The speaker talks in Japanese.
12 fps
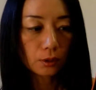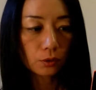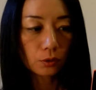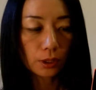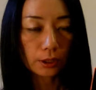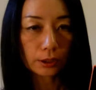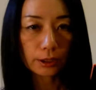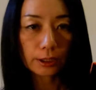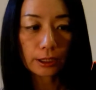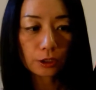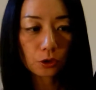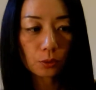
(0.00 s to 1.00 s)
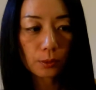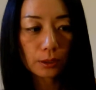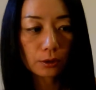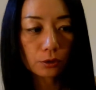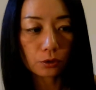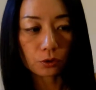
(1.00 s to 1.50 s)
ういう感じで
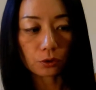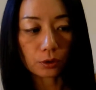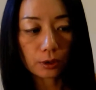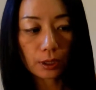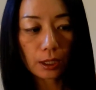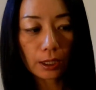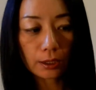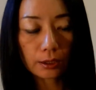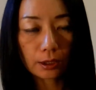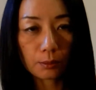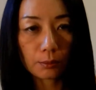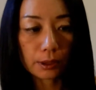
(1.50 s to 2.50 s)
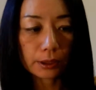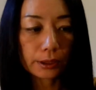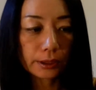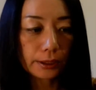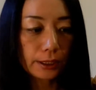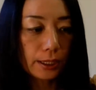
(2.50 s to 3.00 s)
ダストバッグが入っていまし
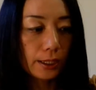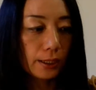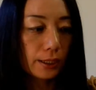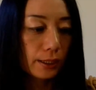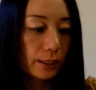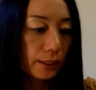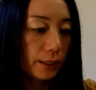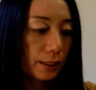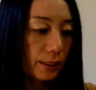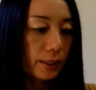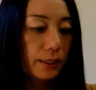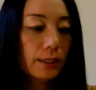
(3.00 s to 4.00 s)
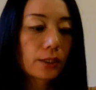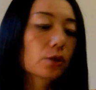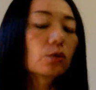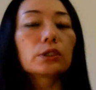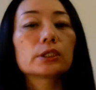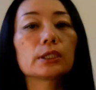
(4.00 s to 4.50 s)
てこ
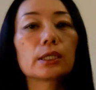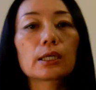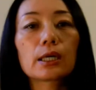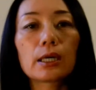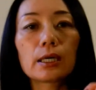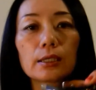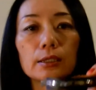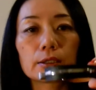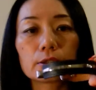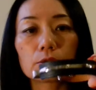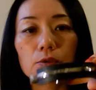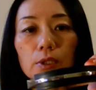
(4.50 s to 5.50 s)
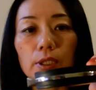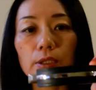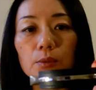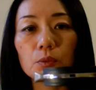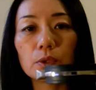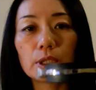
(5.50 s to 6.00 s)
ちらがその
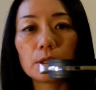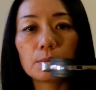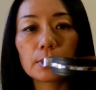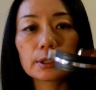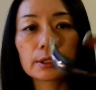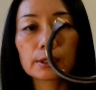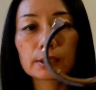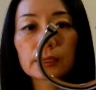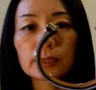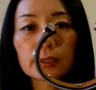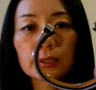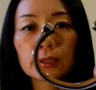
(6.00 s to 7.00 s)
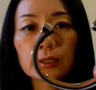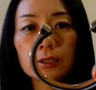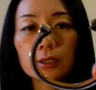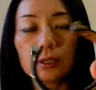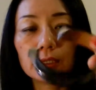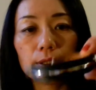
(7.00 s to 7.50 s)
アイテムになります
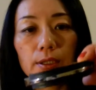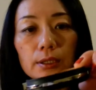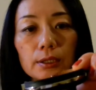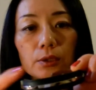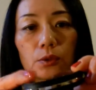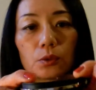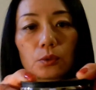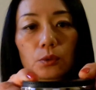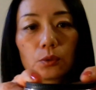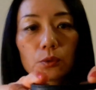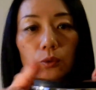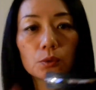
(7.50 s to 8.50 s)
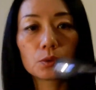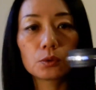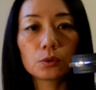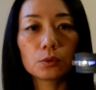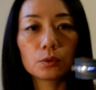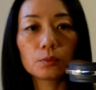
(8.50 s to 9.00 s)
えー、っ
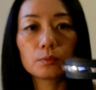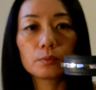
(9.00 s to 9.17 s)
と